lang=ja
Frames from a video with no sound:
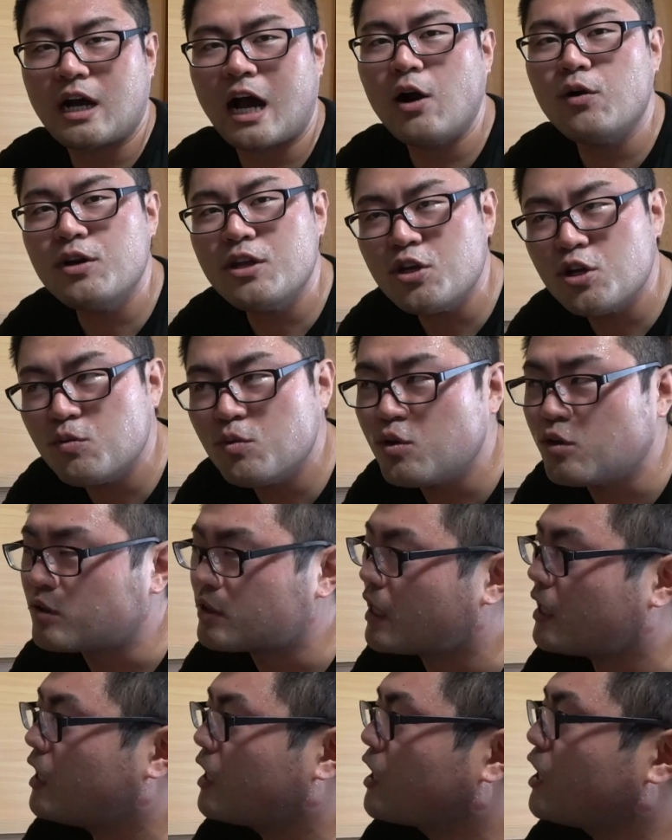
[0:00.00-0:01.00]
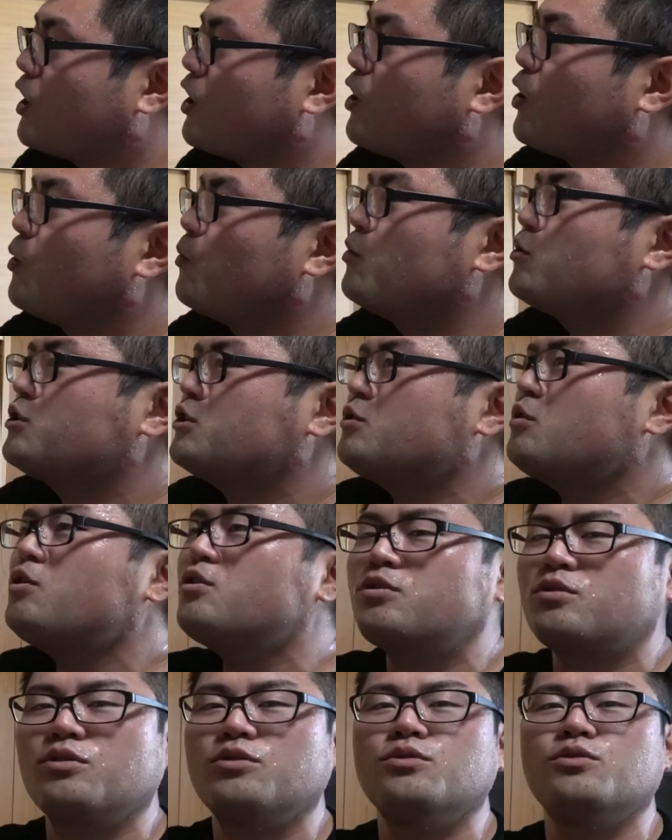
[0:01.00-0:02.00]
ハウリングムーン、田中は面白
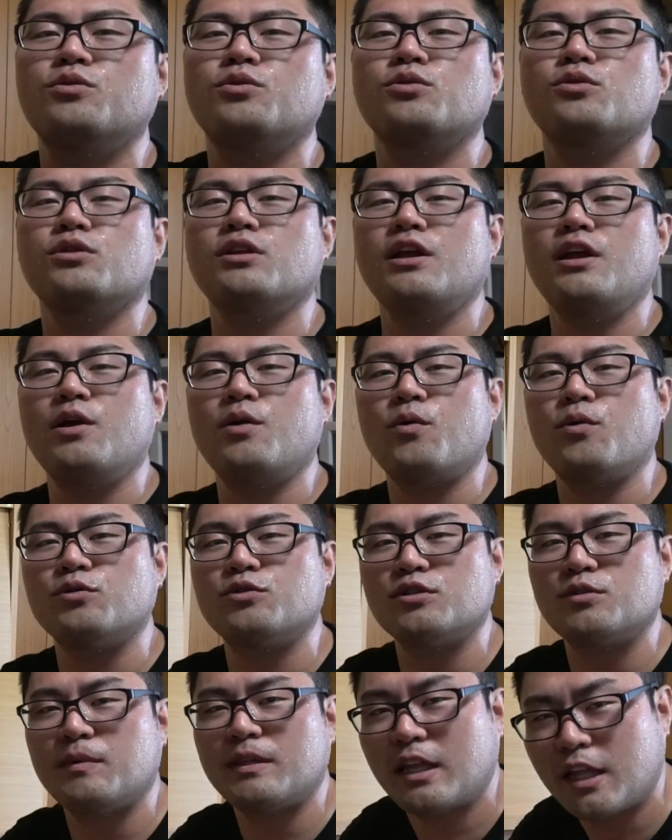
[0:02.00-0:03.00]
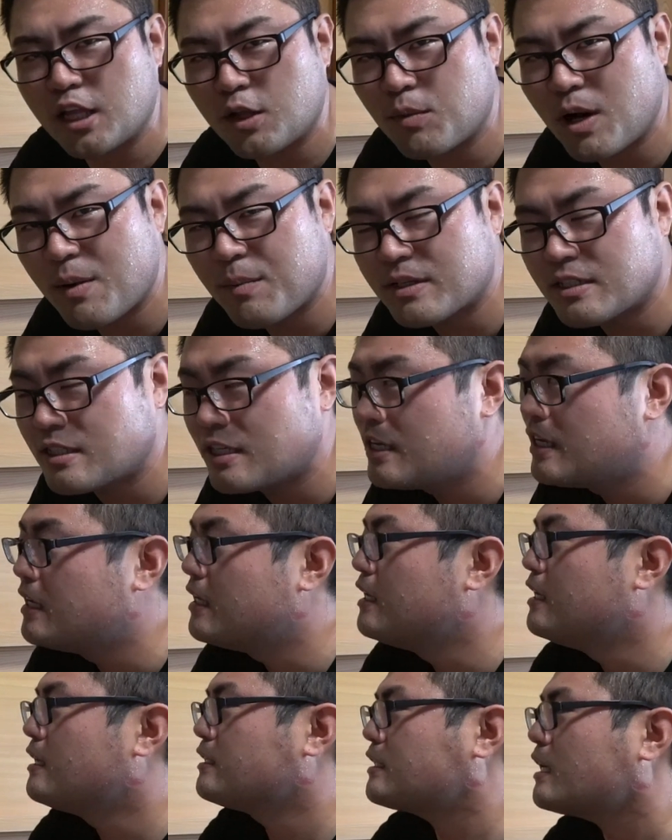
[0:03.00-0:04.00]
いということで、おすすめさせてもらいます。
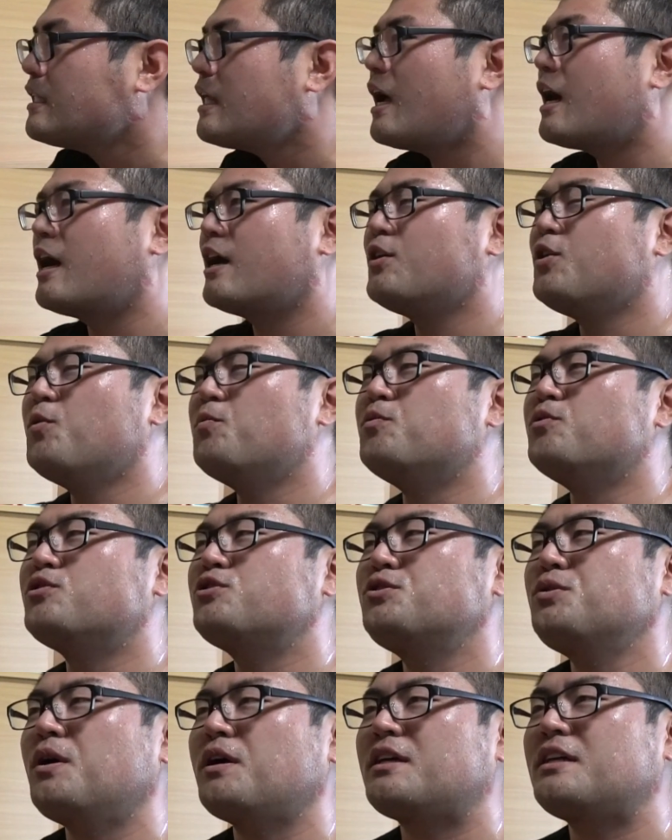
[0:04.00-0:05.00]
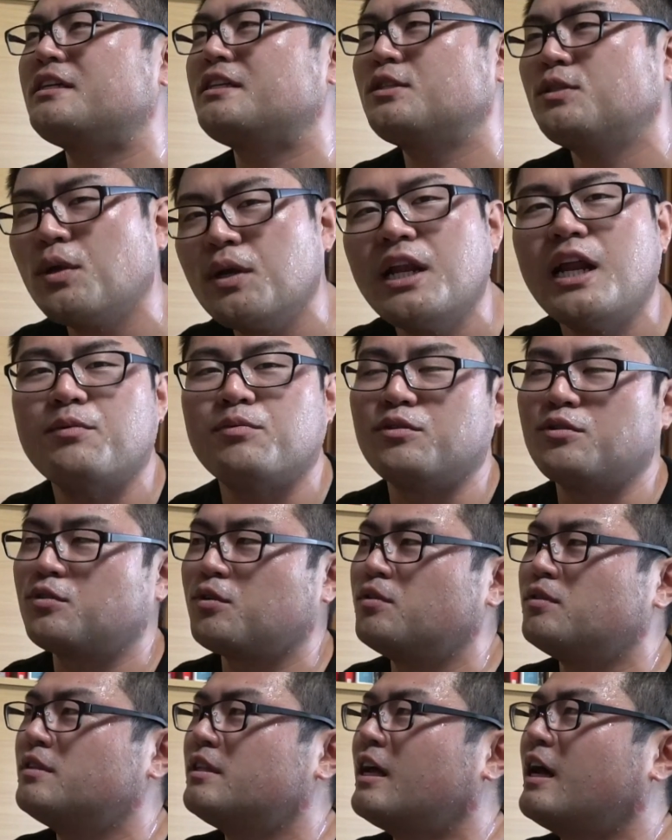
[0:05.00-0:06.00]
ただ、読む人はきっと選ぶ。
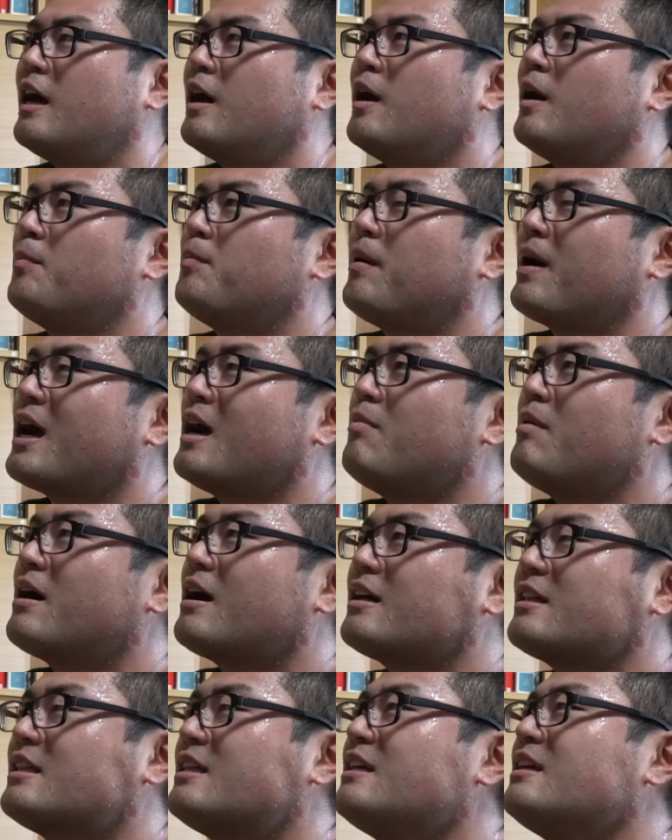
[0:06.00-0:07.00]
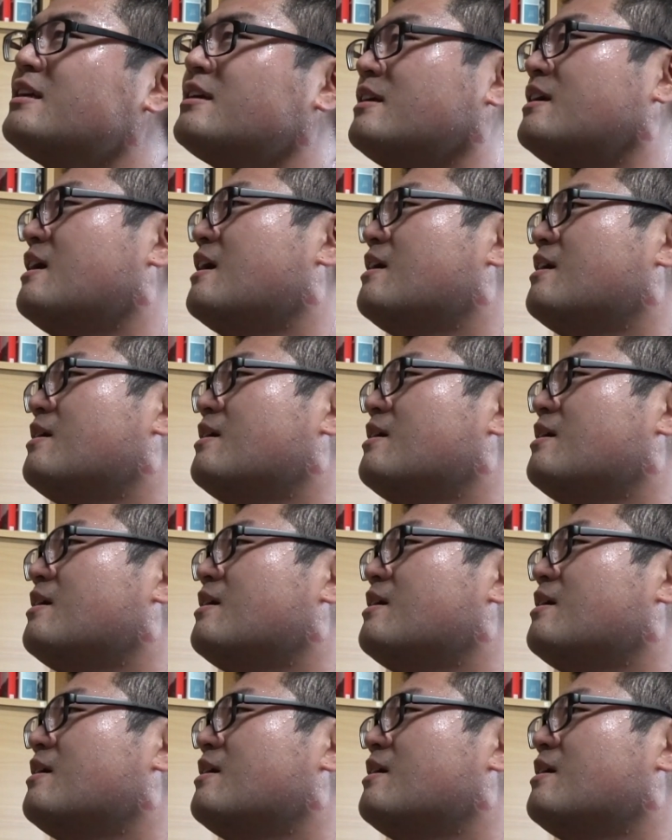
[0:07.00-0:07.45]
そんな、バカバカしい、